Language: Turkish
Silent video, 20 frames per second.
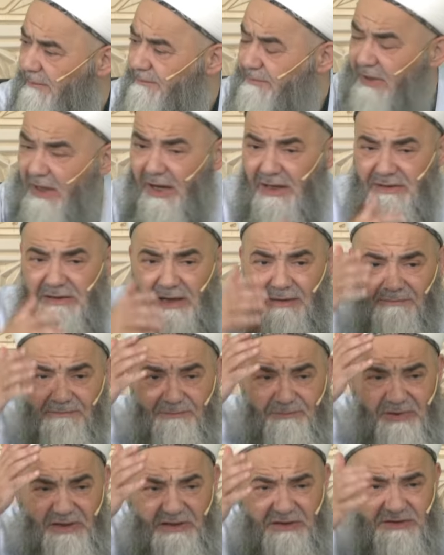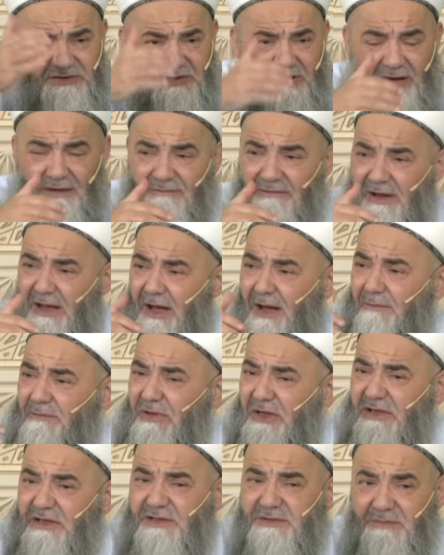Bir adam bir kıza veya
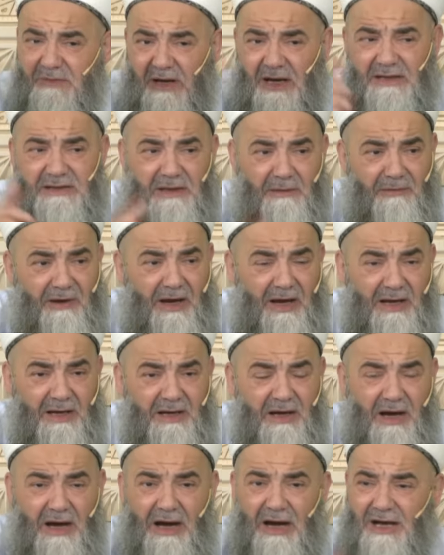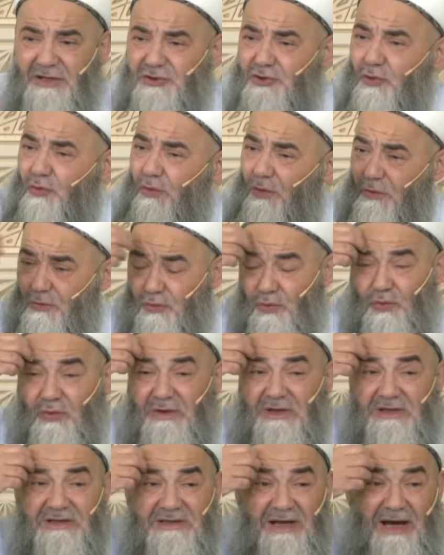bir kız bir adama aşık olduğunu
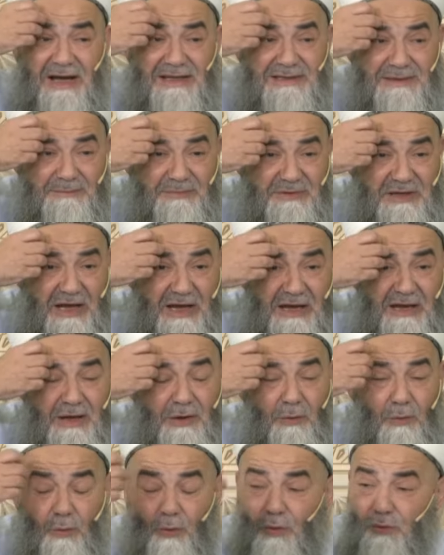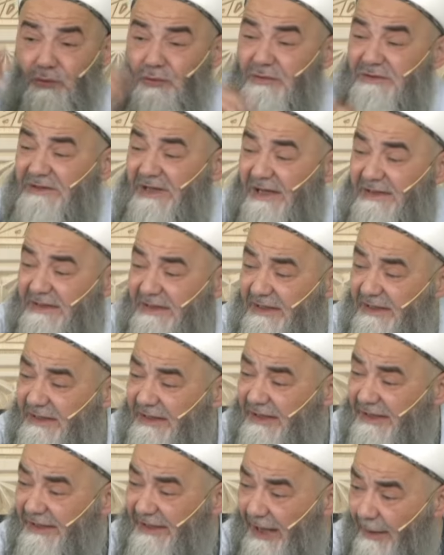iddia edip de onun
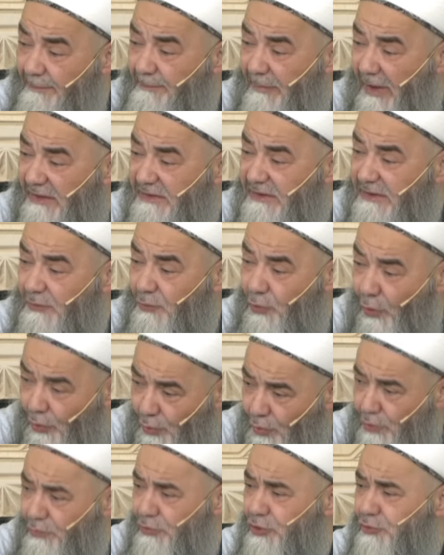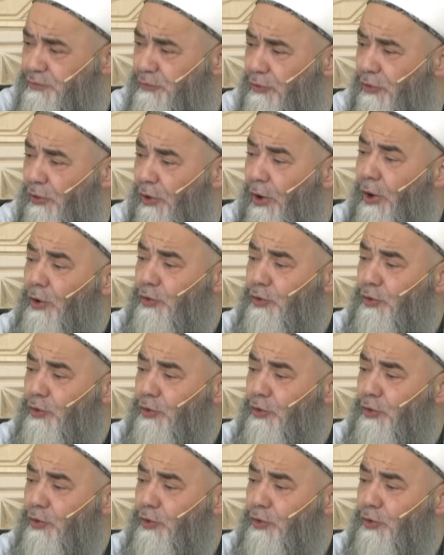dediğini yapmadığı görülmüş müdür?